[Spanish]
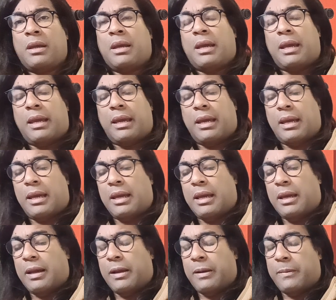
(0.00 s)

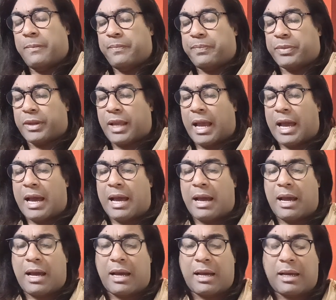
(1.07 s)
eh,
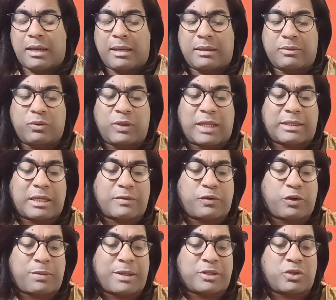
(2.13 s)
a una
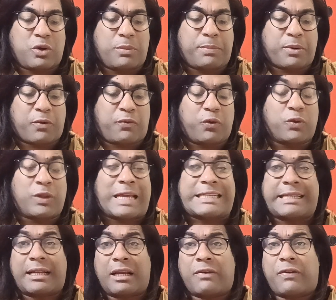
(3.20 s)
transformación profunda y
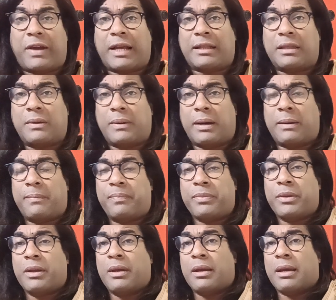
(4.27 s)
significativa
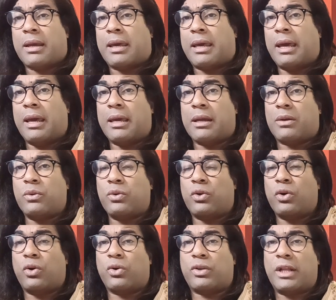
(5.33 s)
que
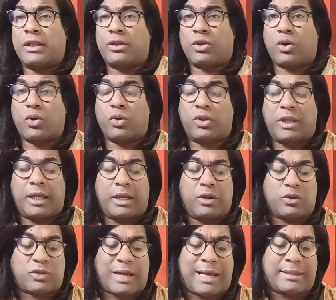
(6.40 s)
incluyó dentro de
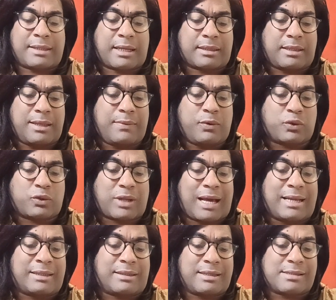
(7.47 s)
los atractivos
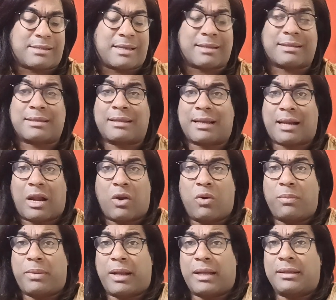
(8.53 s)
artistas de
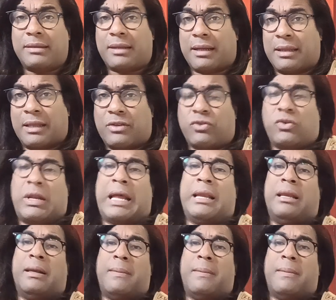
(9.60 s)
renombre internacional.